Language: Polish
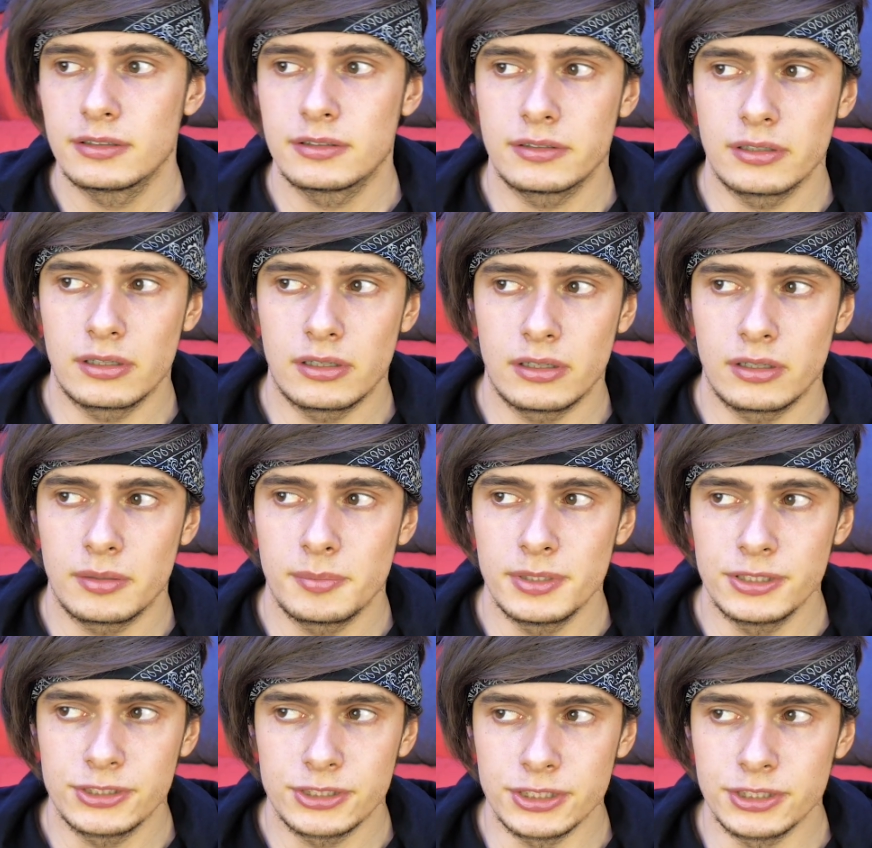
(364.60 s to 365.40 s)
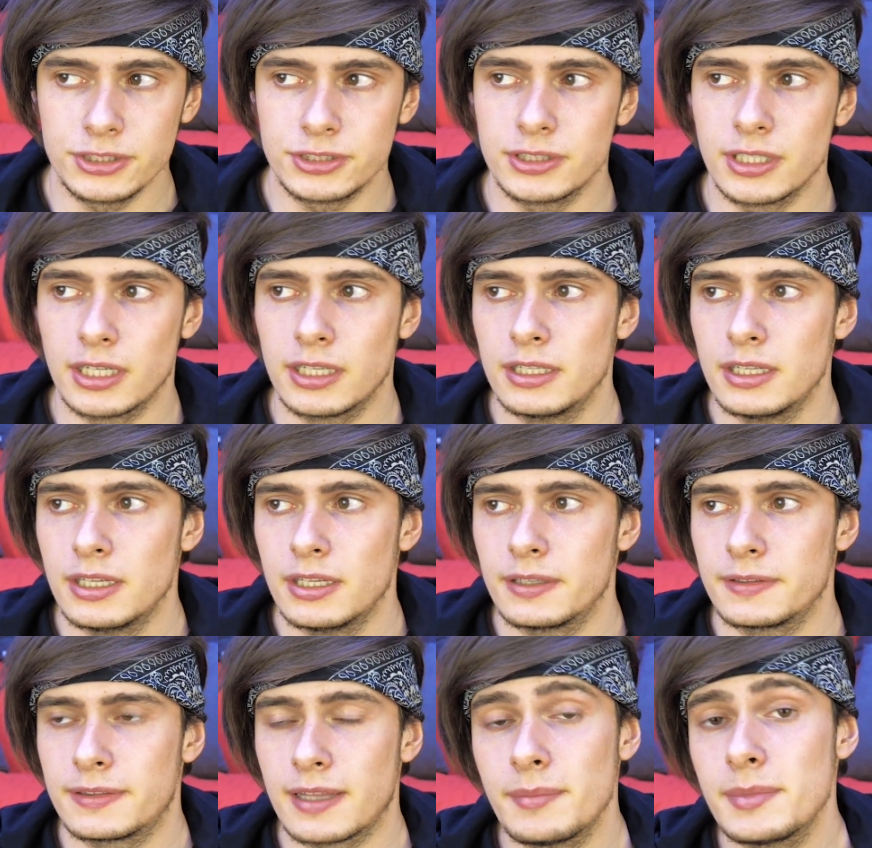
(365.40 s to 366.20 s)
to obejrzyjcie.
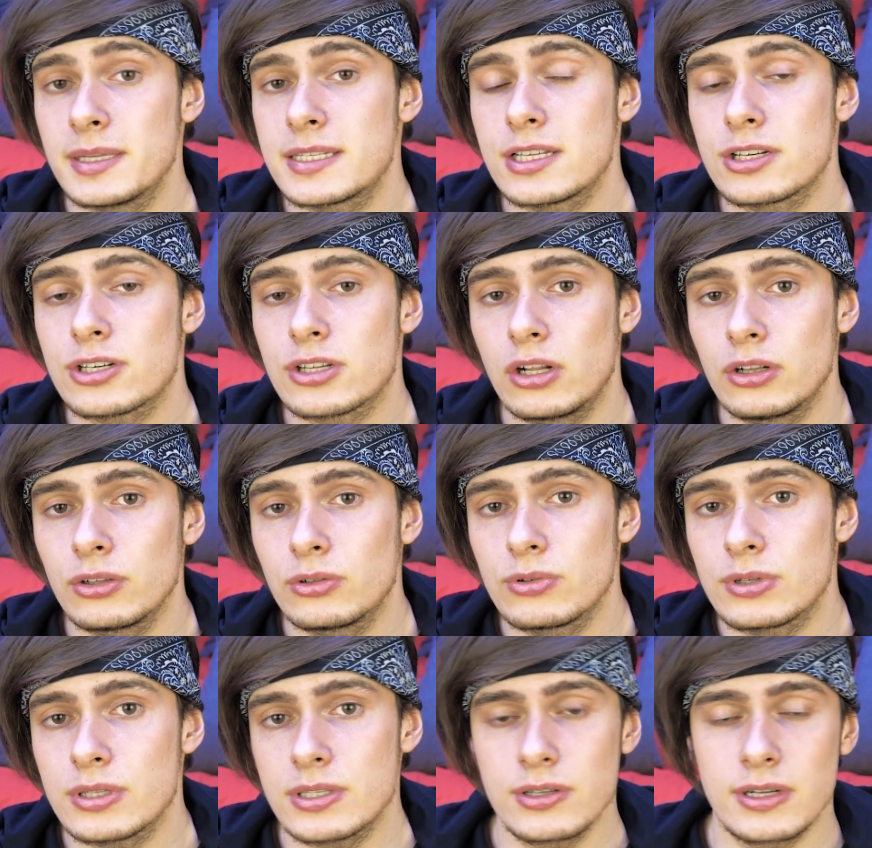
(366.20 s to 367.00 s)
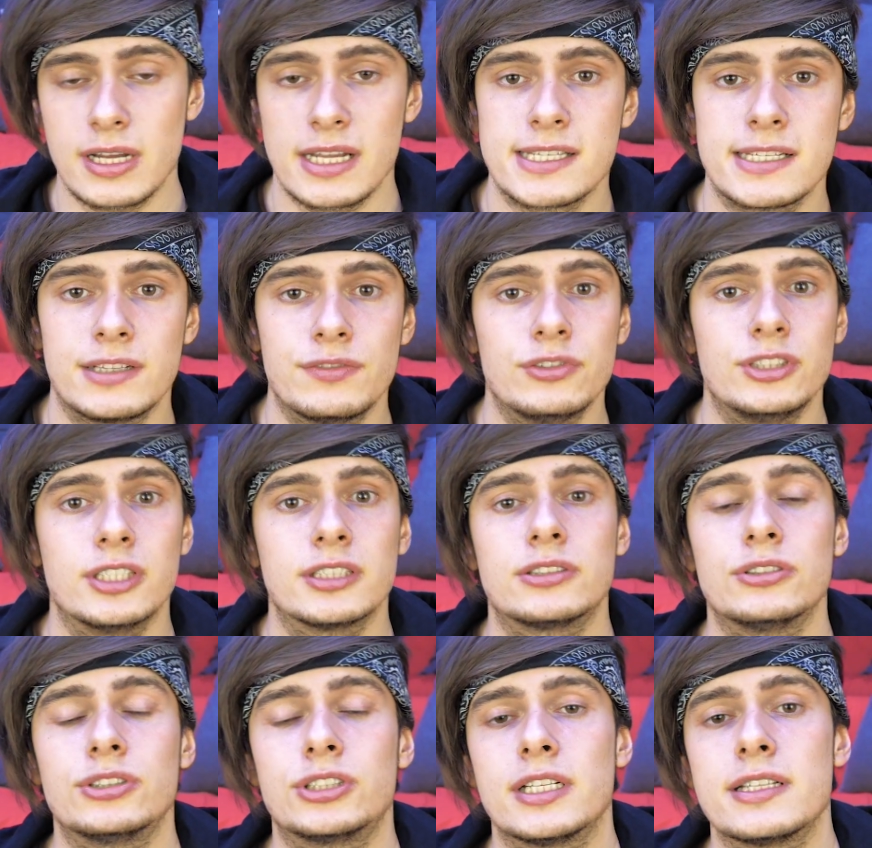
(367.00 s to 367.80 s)
Tam jest też konkurs z okazji
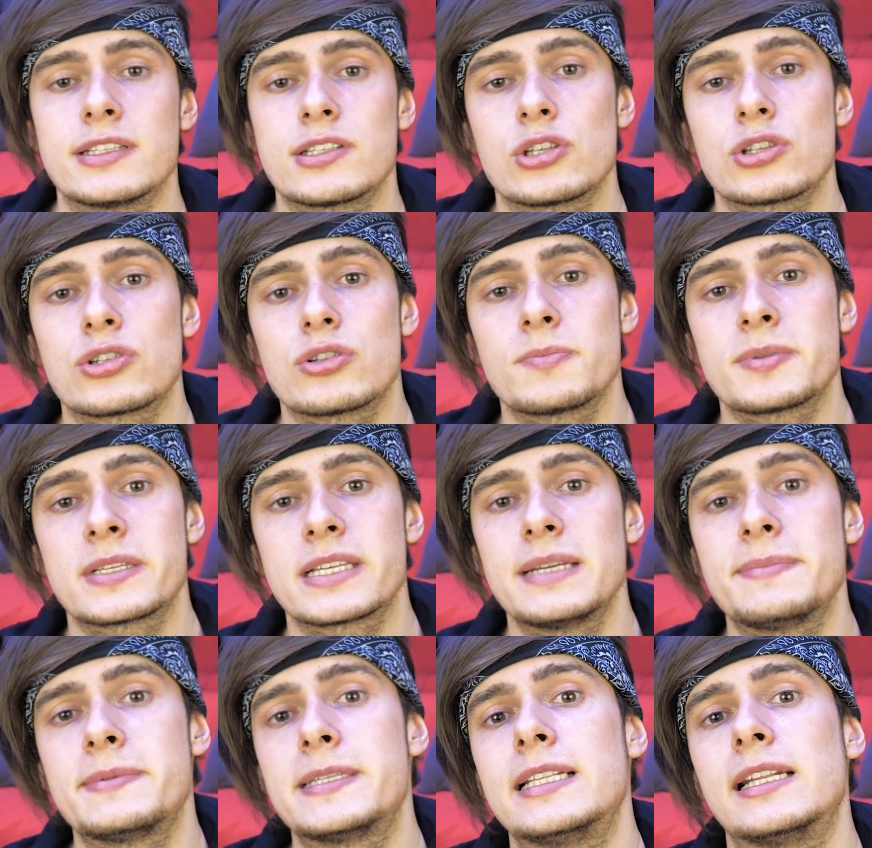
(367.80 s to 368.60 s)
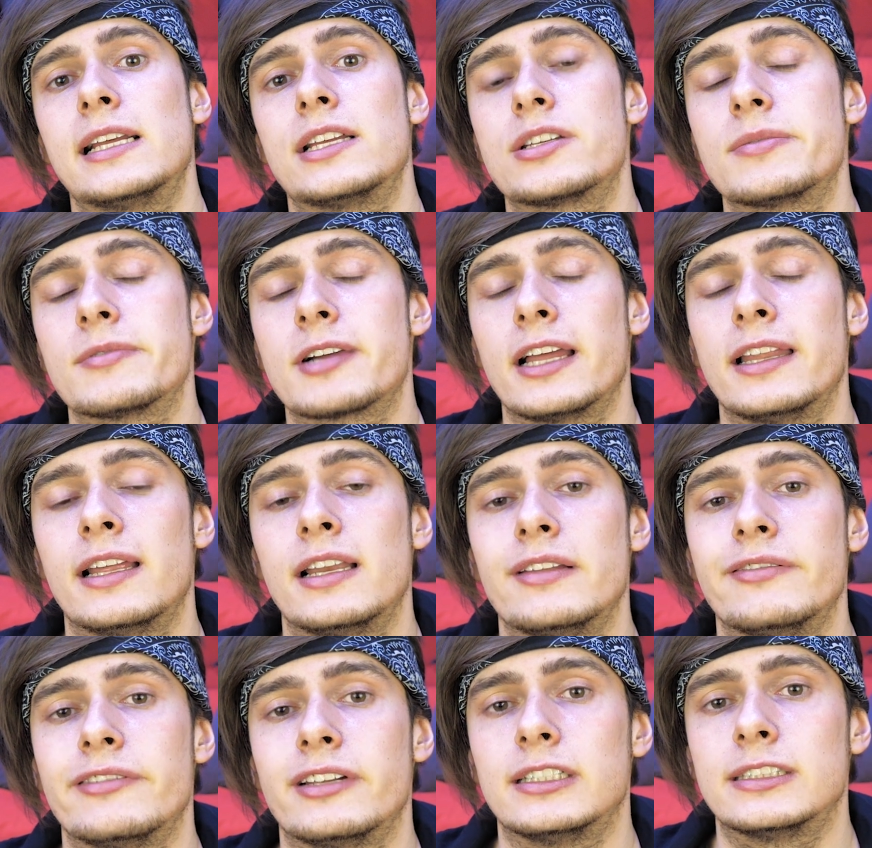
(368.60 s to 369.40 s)
20 tysięcy subskrypcji na naszym
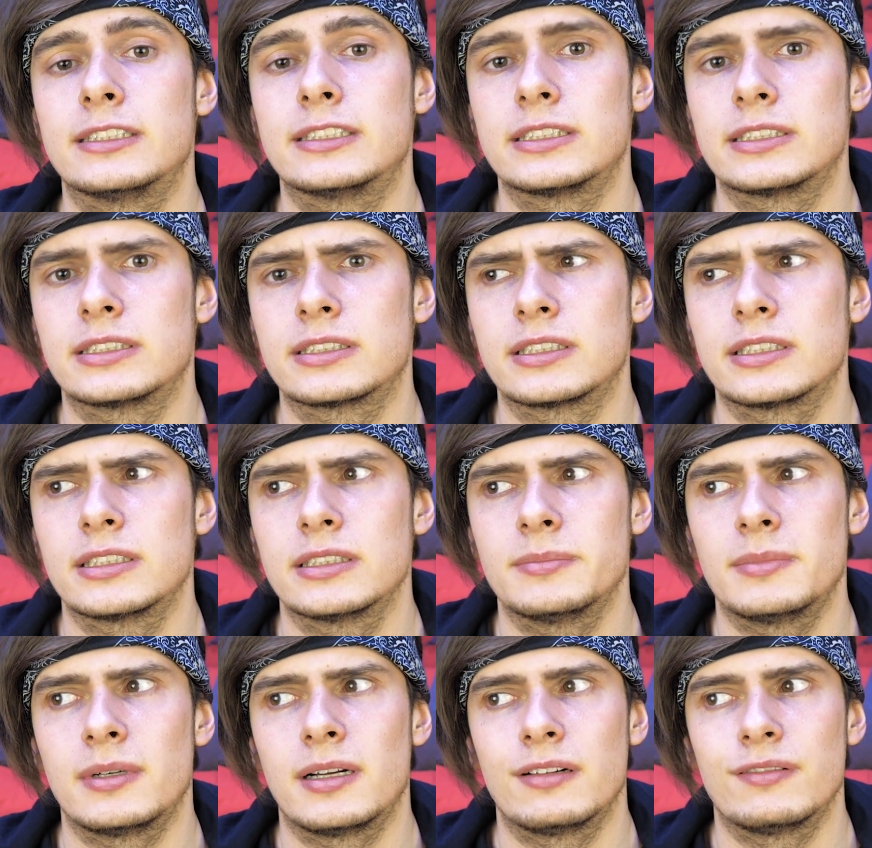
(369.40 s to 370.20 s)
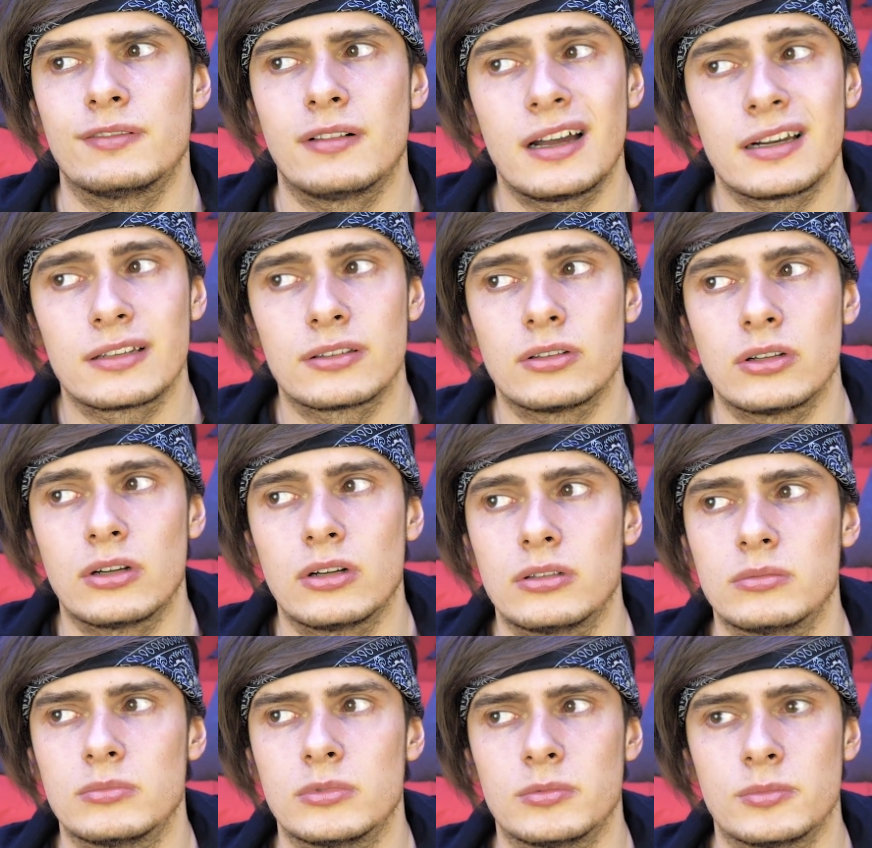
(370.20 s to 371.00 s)
kanale, więc chyba
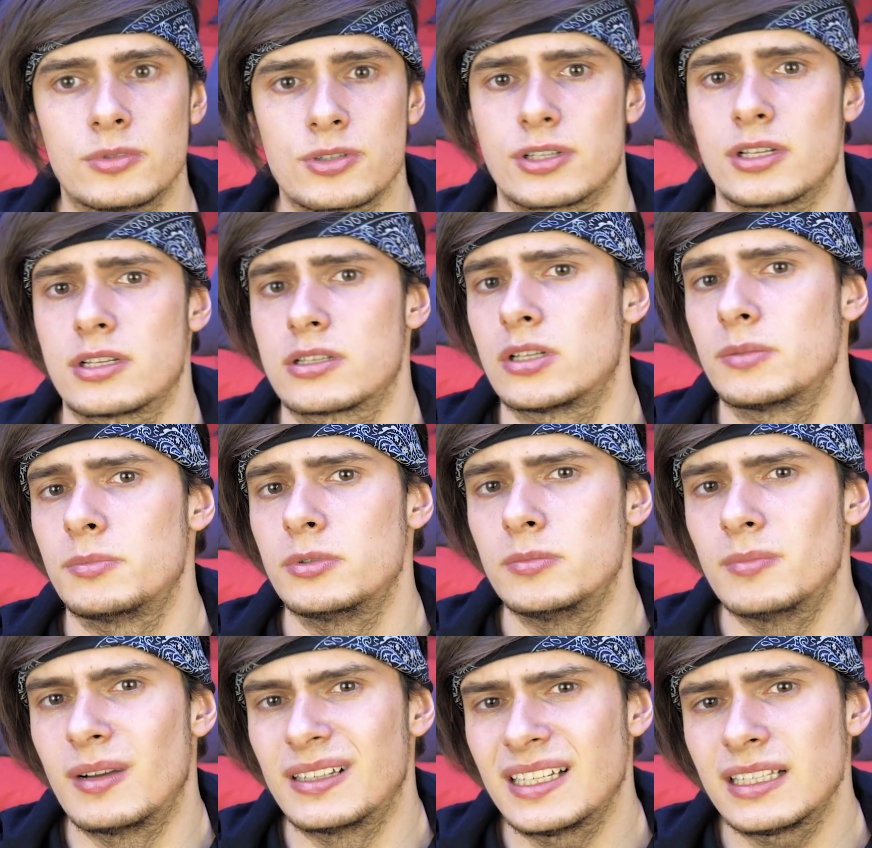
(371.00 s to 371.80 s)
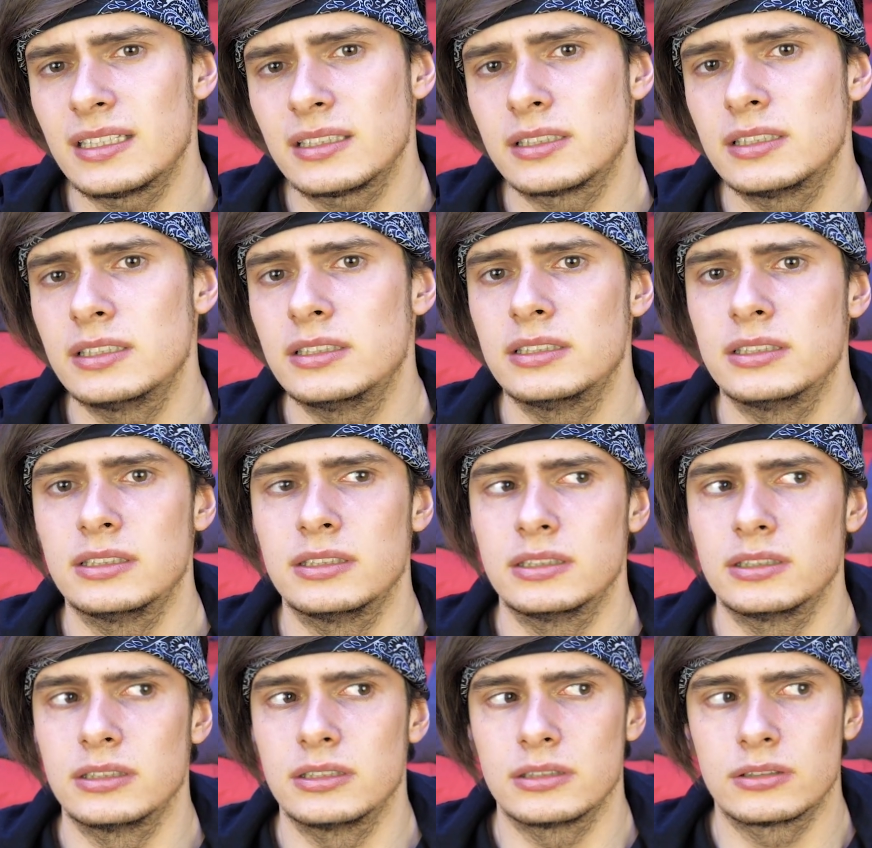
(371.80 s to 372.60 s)
warto, bo można zdobyć bananki
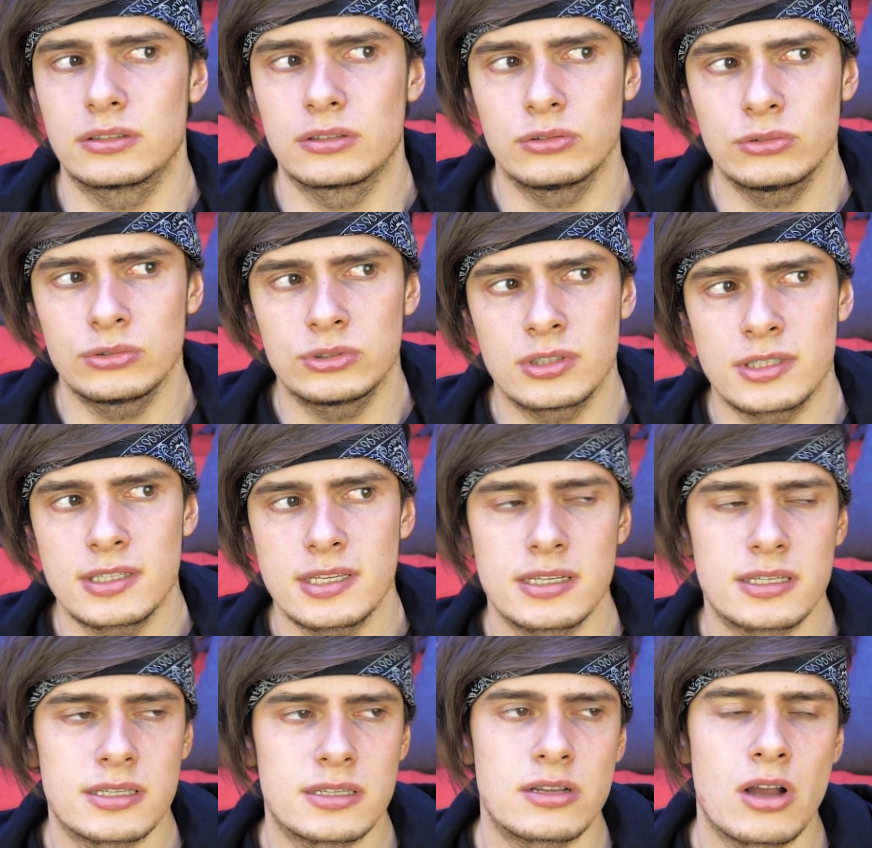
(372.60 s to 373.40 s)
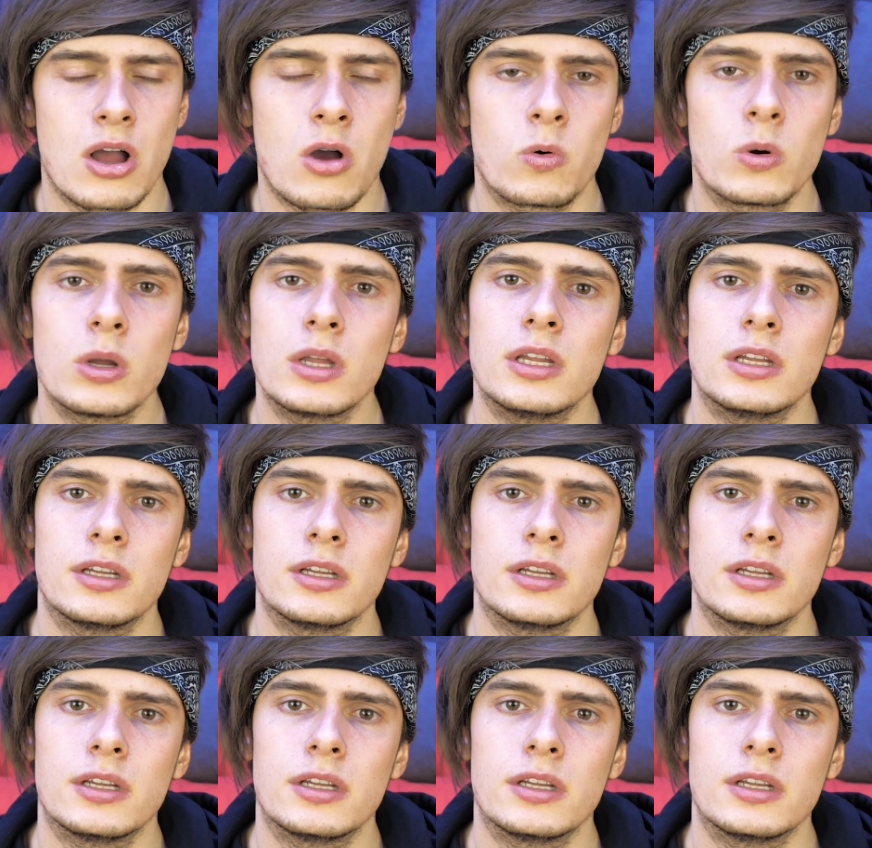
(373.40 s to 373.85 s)
i klucz do CSGO,